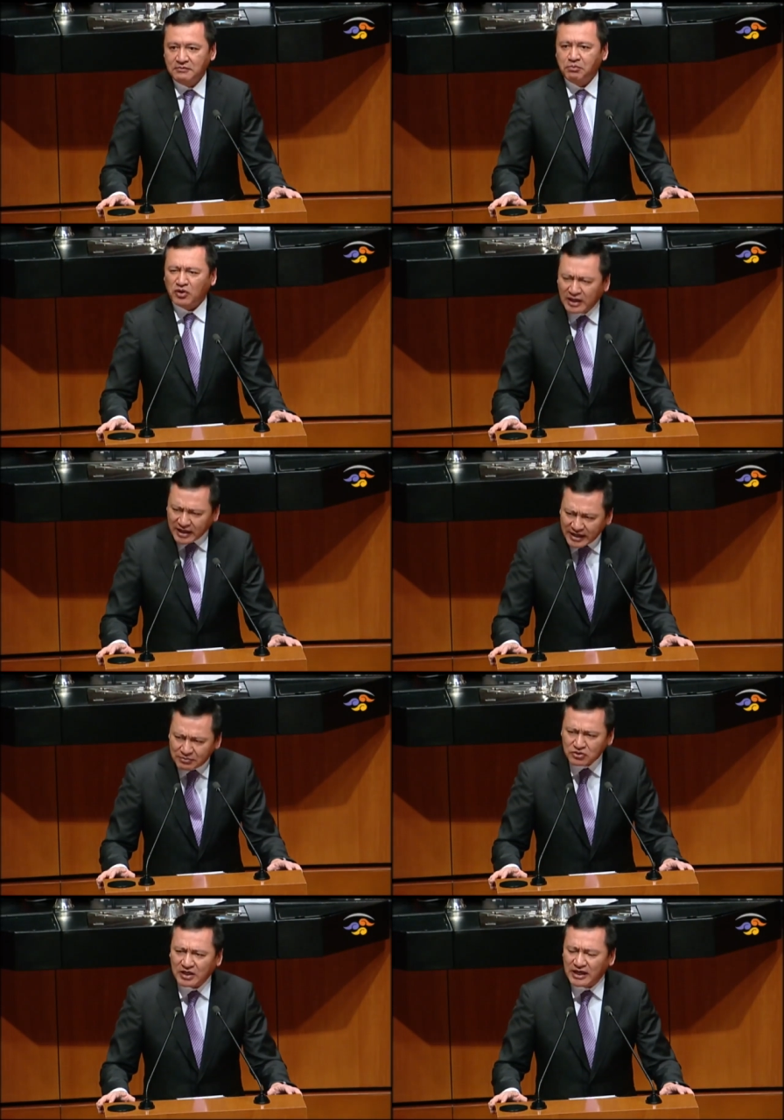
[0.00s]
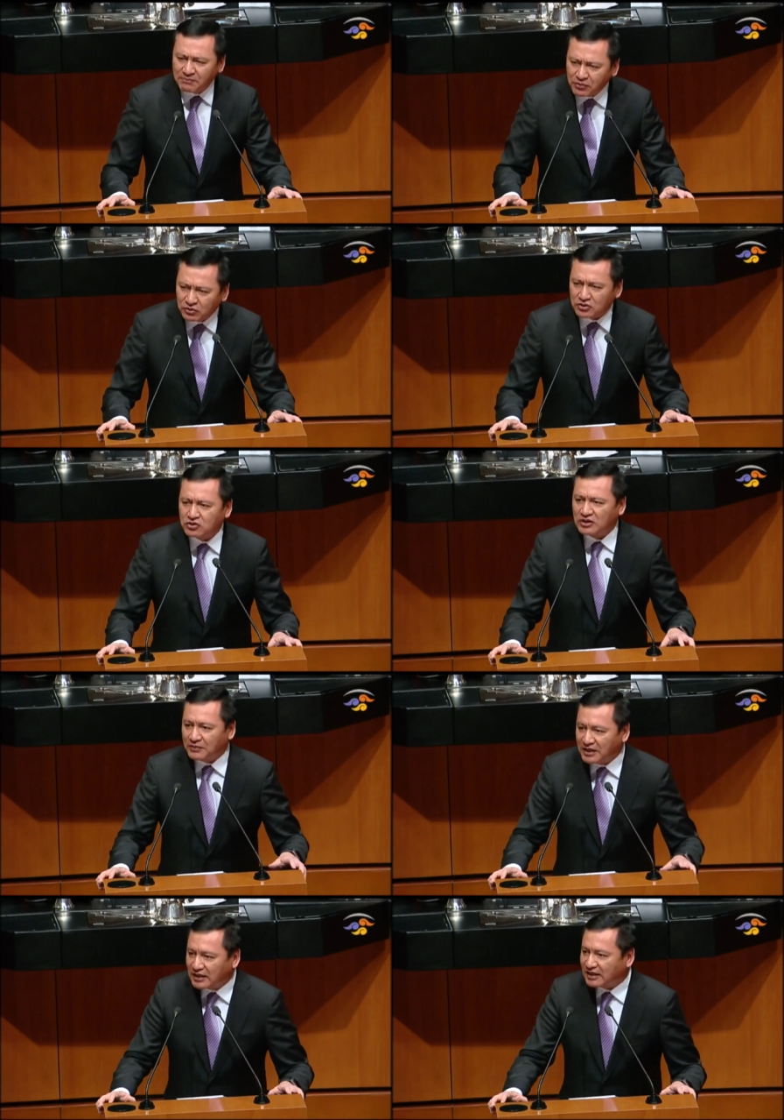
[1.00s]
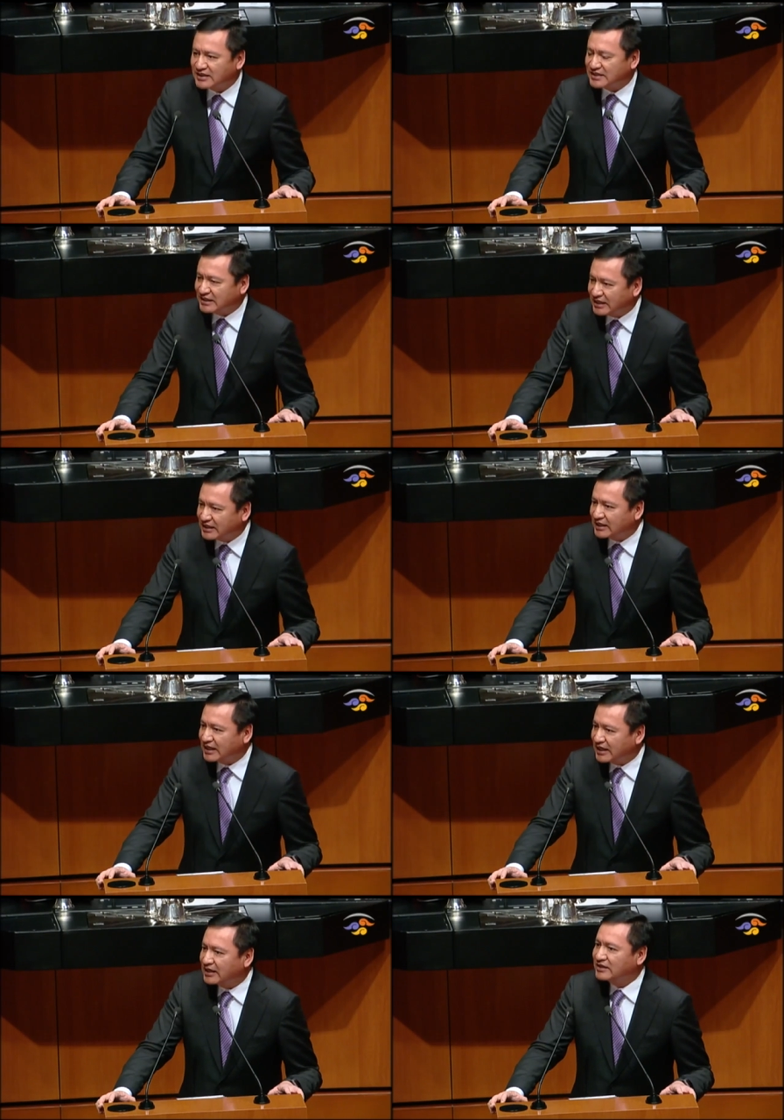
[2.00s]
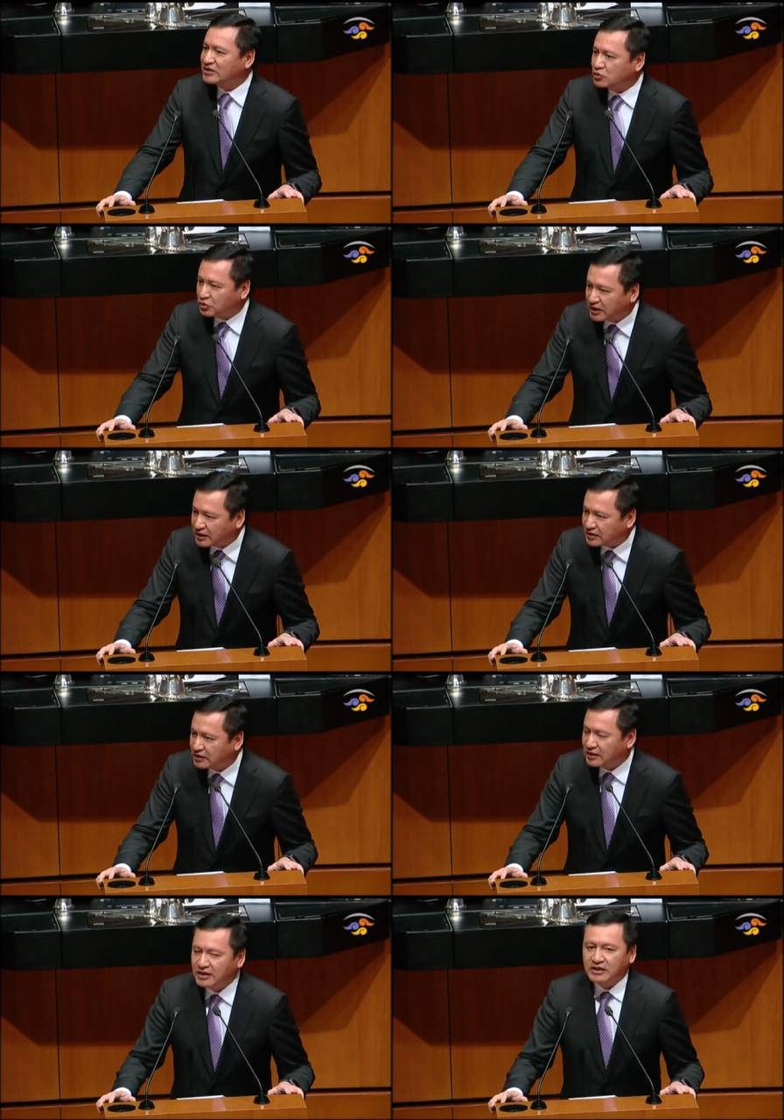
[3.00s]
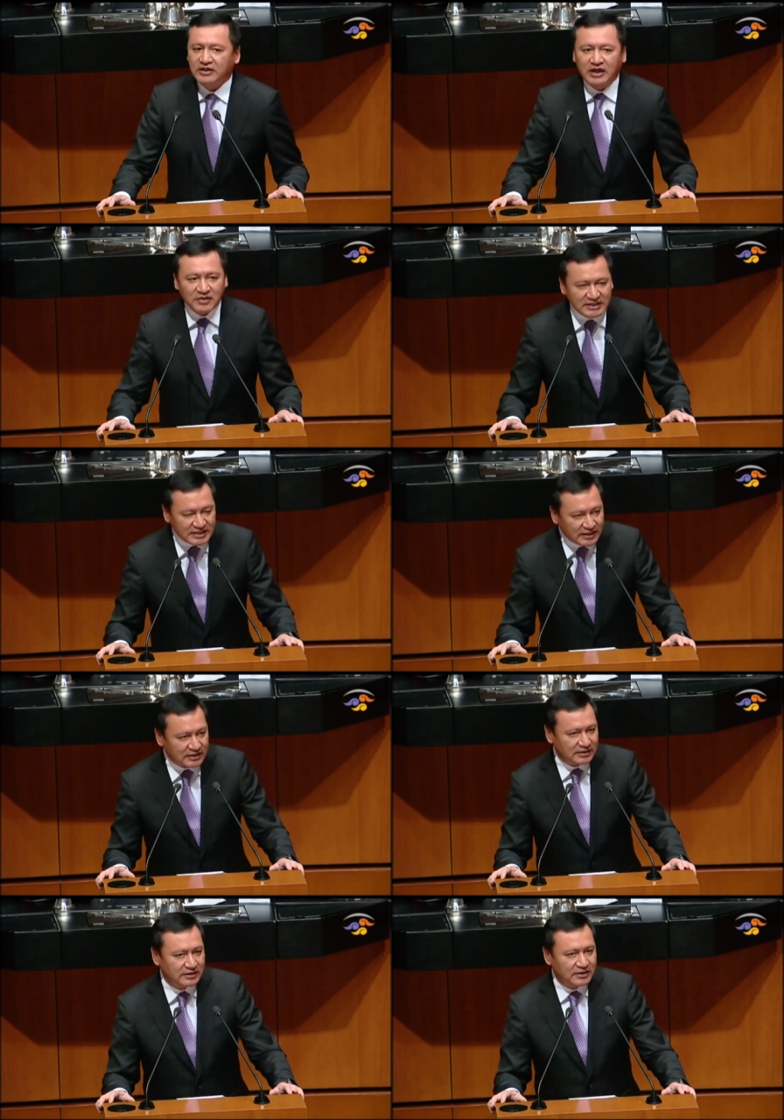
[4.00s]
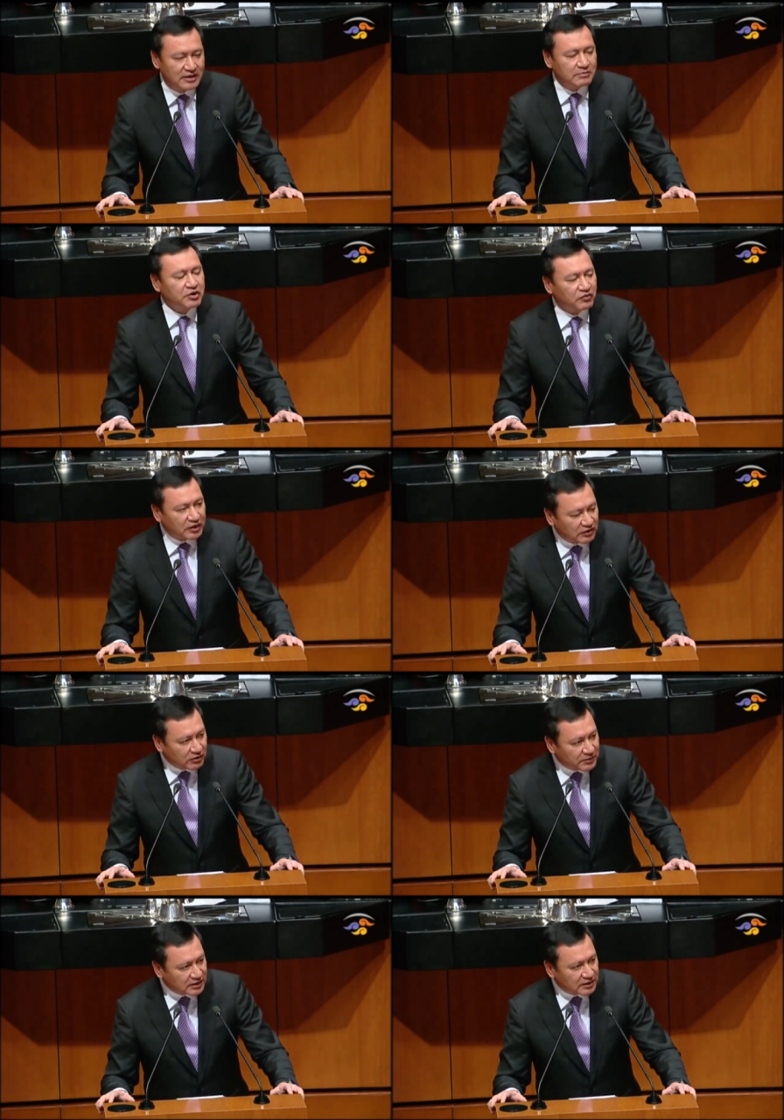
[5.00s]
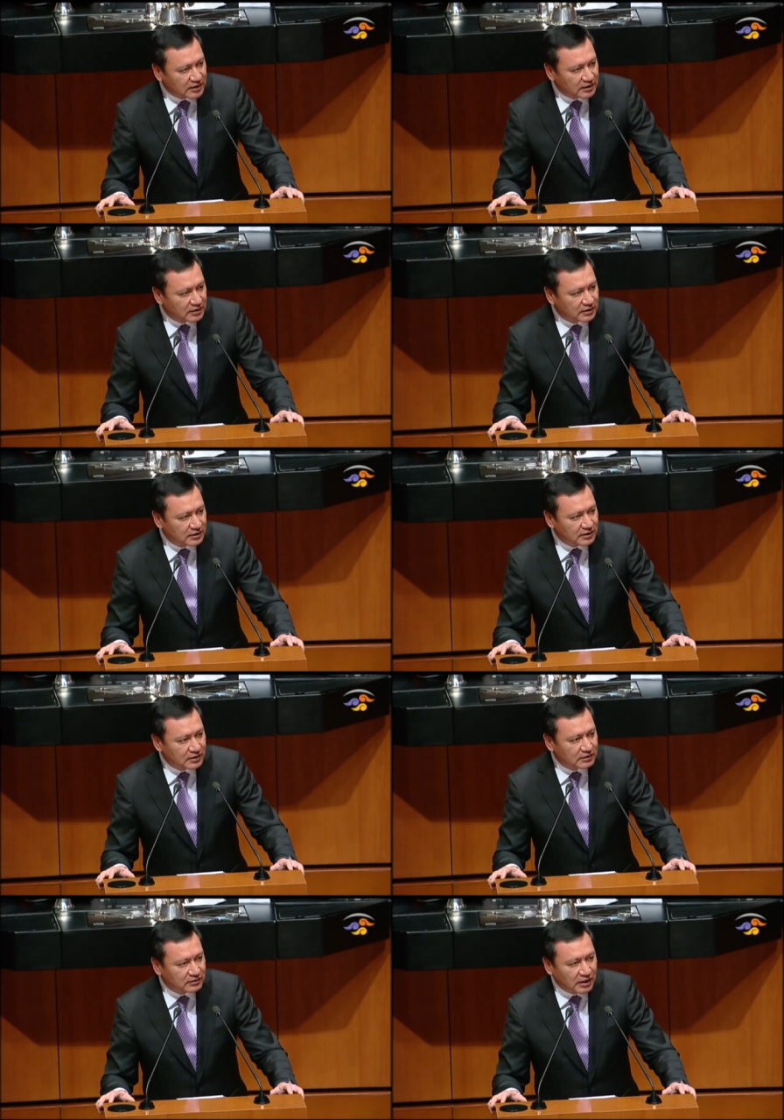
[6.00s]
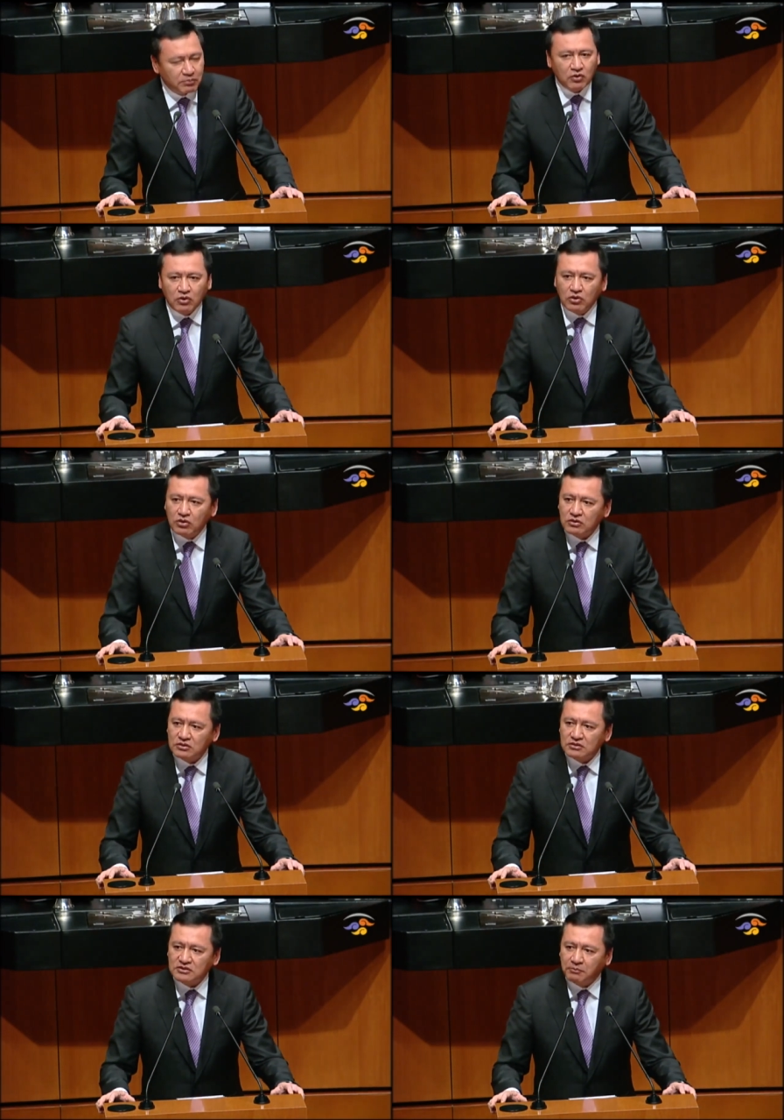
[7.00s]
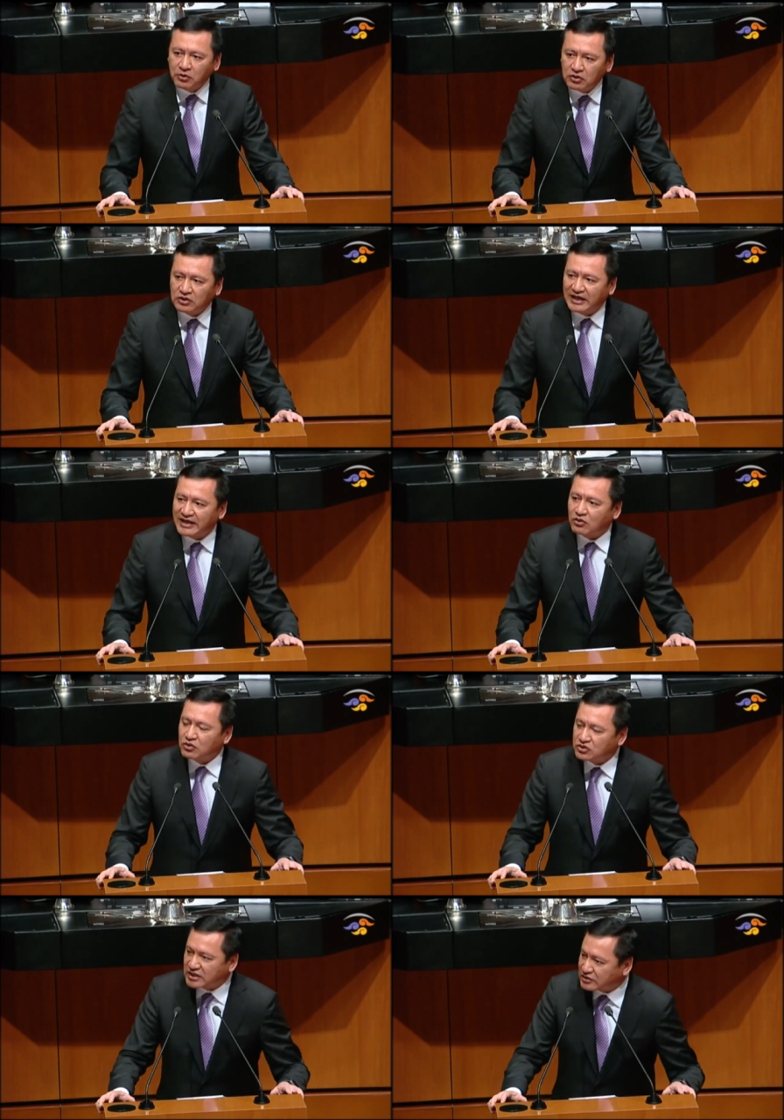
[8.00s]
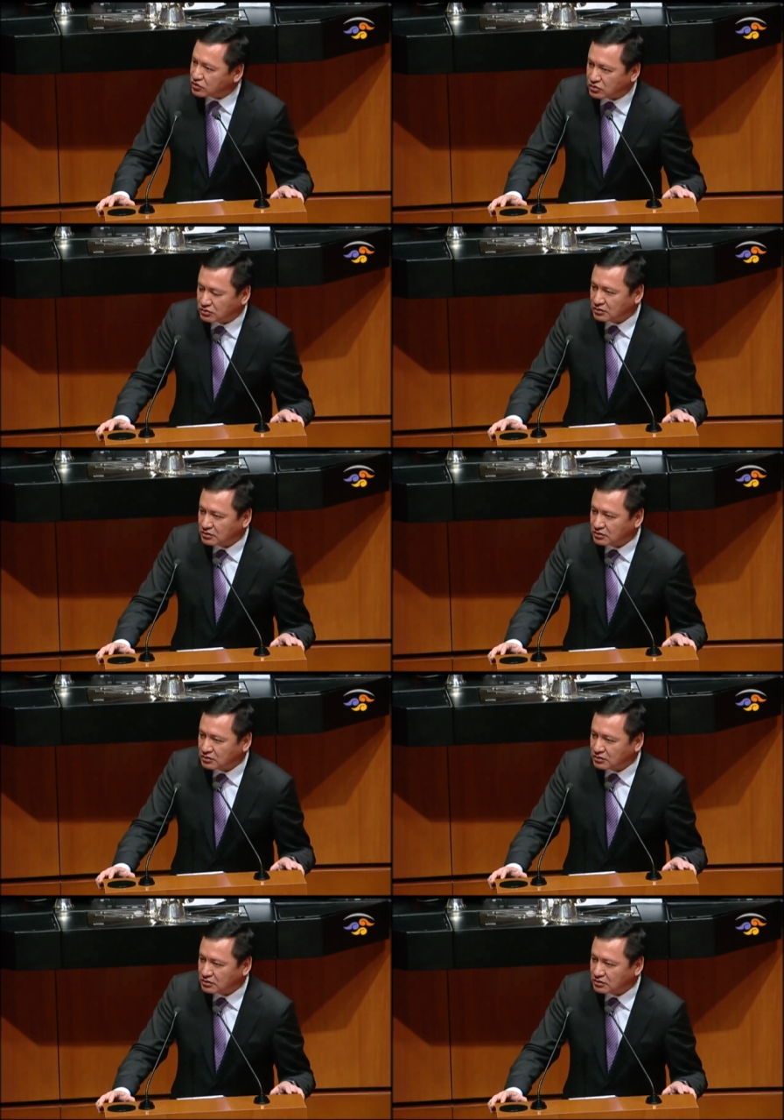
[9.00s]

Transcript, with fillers: porque creemos que hay puntos todavía que se tiene que discutir y avanzar, pero efectivamente tampoco se pudo tener consenso.